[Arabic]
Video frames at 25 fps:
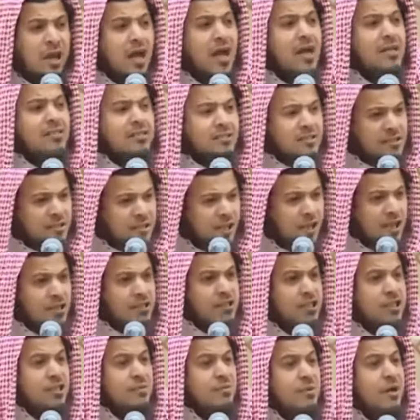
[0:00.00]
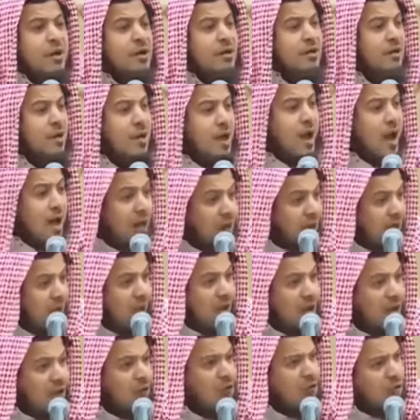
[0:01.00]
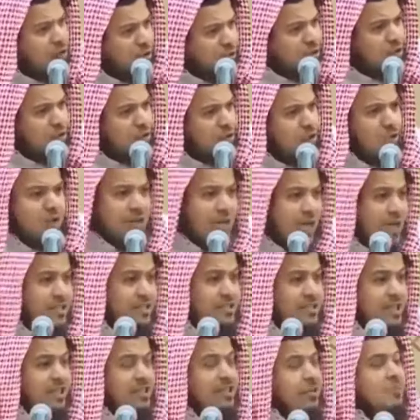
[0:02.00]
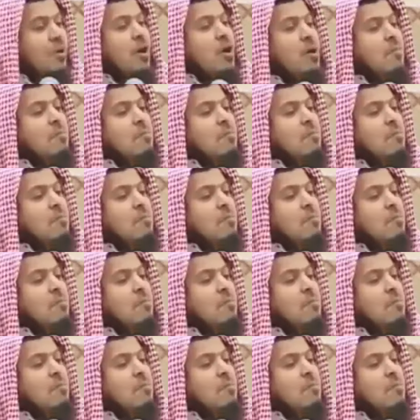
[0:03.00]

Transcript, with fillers: استجب الله يقول ادعوني استجب